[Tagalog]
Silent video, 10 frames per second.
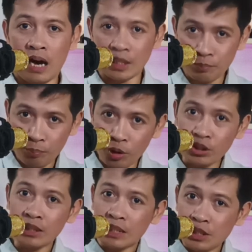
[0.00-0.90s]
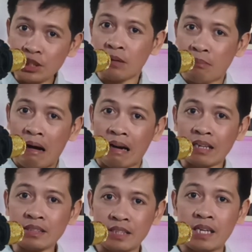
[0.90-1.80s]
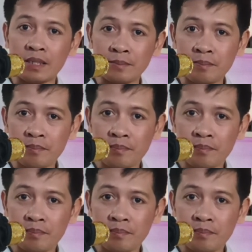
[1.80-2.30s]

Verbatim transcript: At pwede din siyang makarating